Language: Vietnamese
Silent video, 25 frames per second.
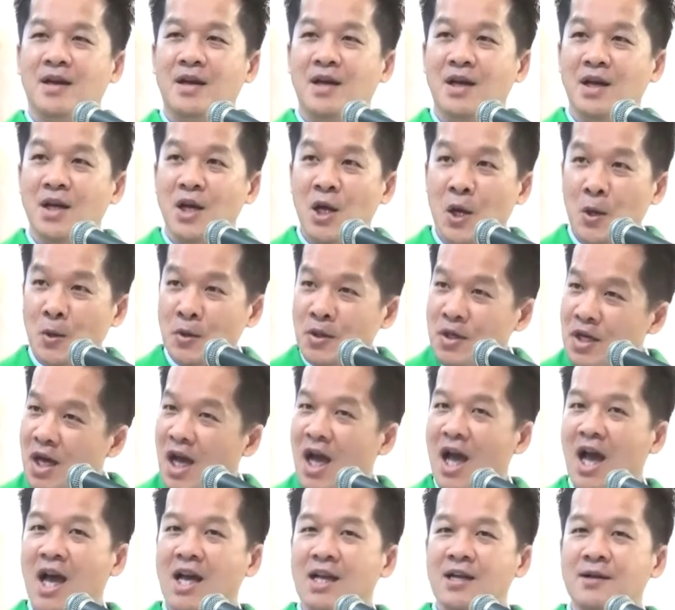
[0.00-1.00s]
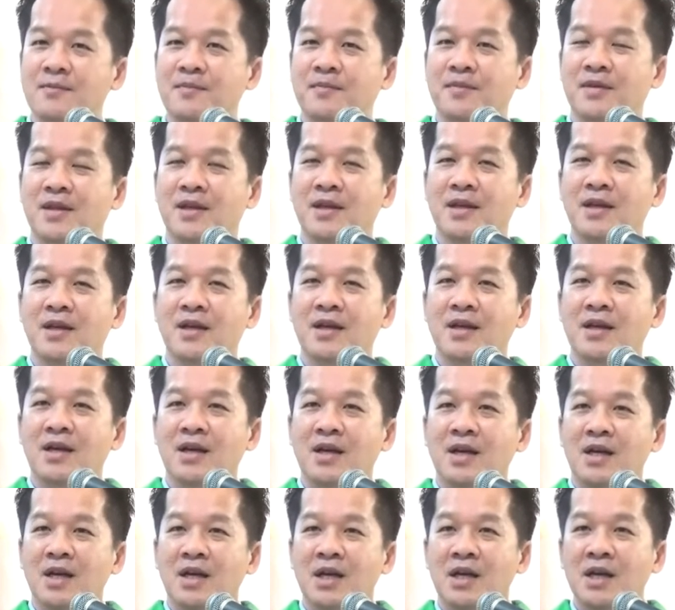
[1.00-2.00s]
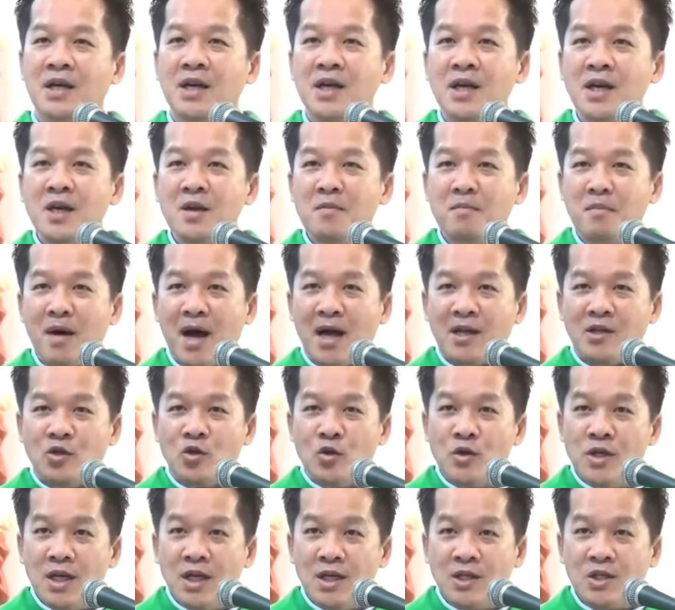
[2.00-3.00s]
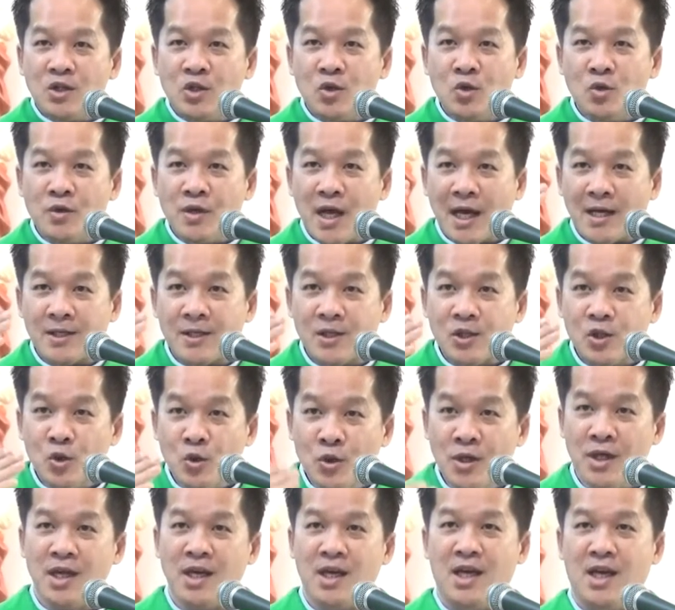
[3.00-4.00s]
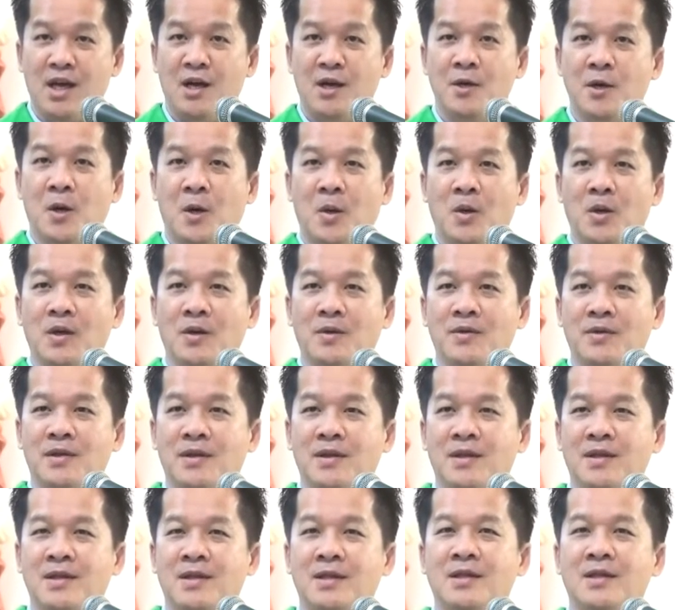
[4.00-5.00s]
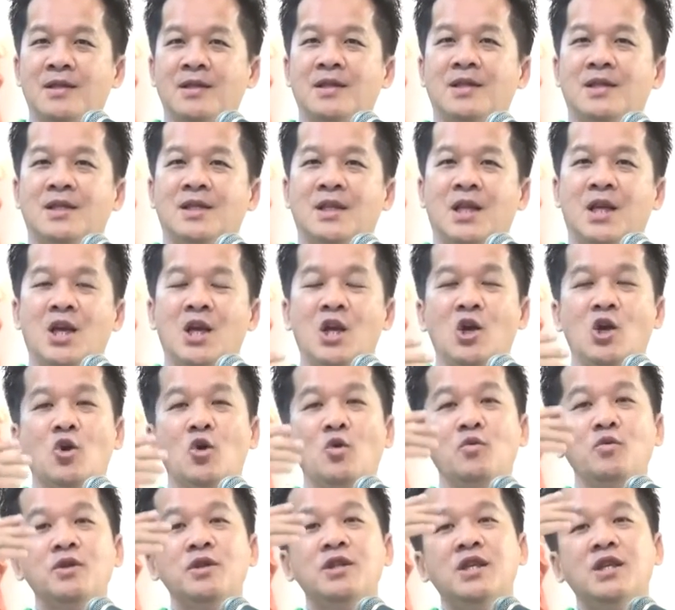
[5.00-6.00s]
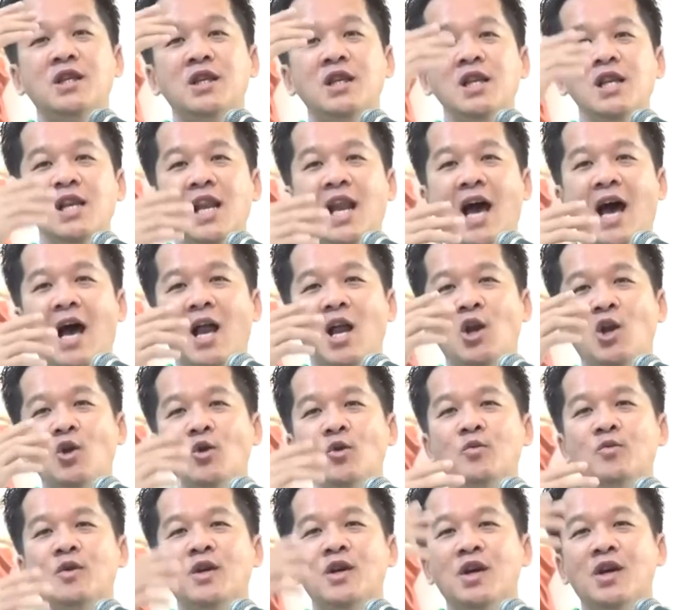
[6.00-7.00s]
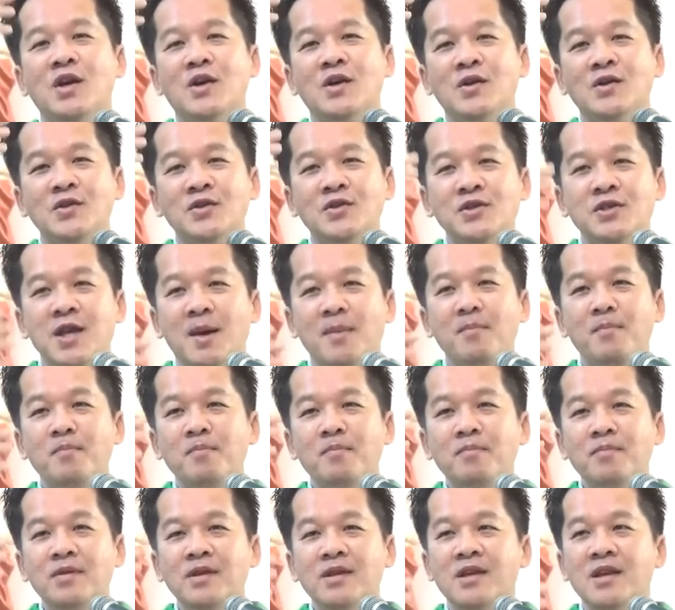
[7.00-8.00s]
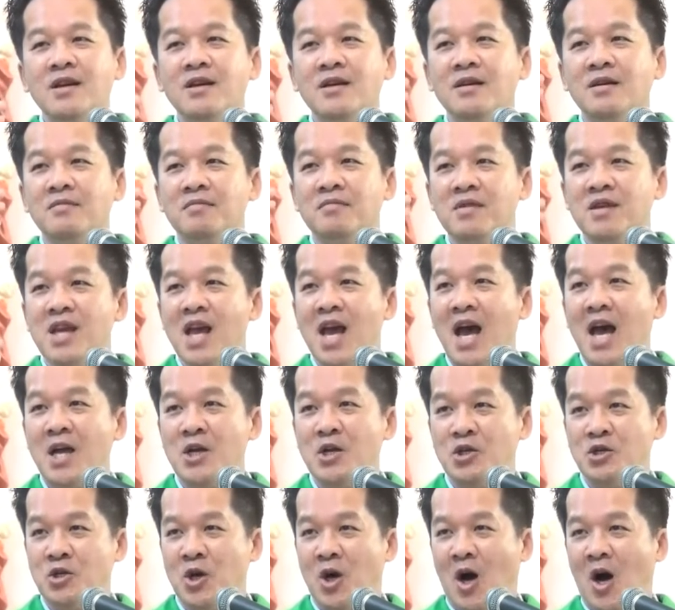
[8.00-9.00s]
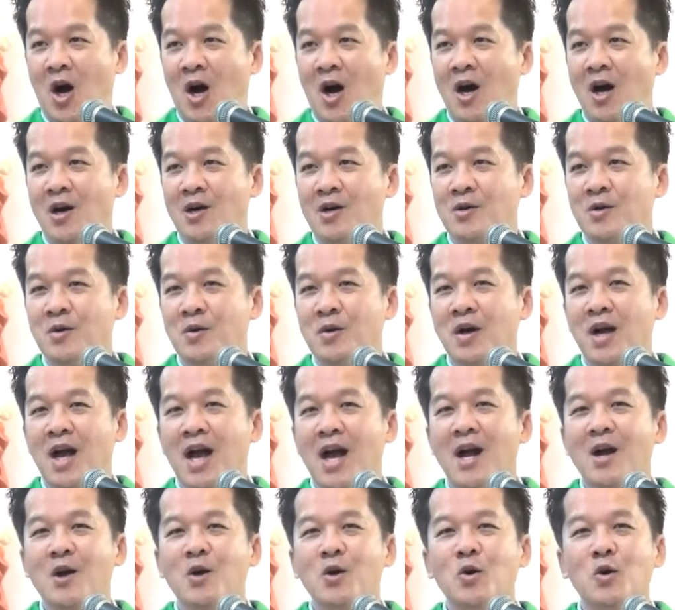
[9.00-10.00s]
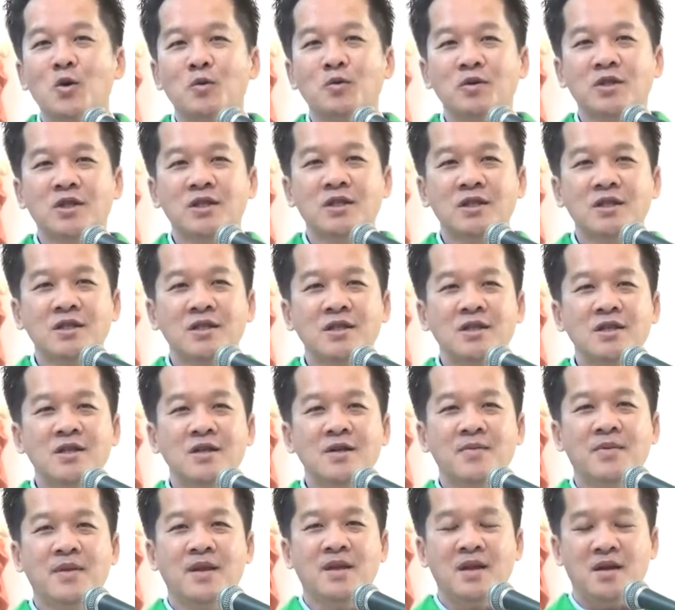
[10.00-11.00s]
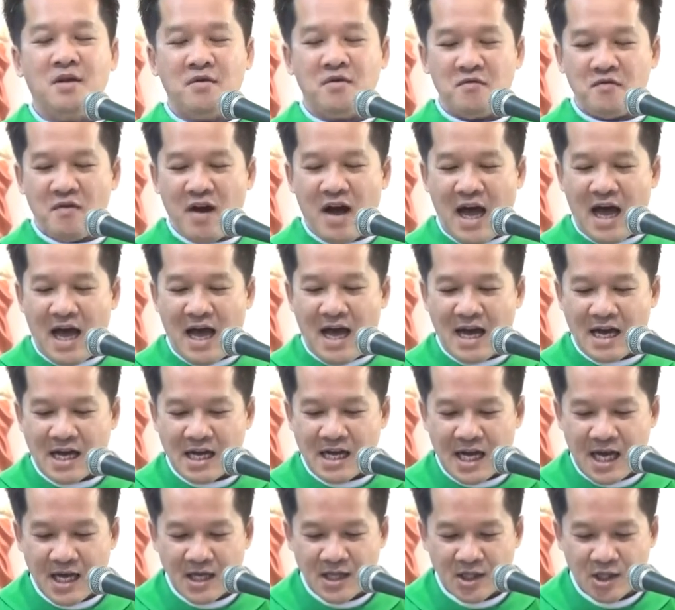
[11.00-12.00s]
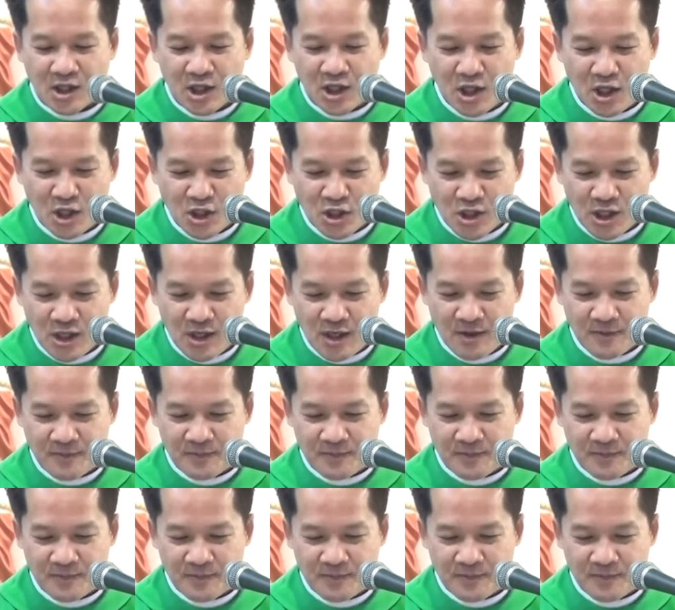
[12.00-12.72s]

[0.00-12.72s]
Điều thứ hai, khi mà Chúa Giêsu đã xuất hiện rồi, thì cũng chính là lúc chấm dứt vai trò của các ngôn sứ và các tiên tri.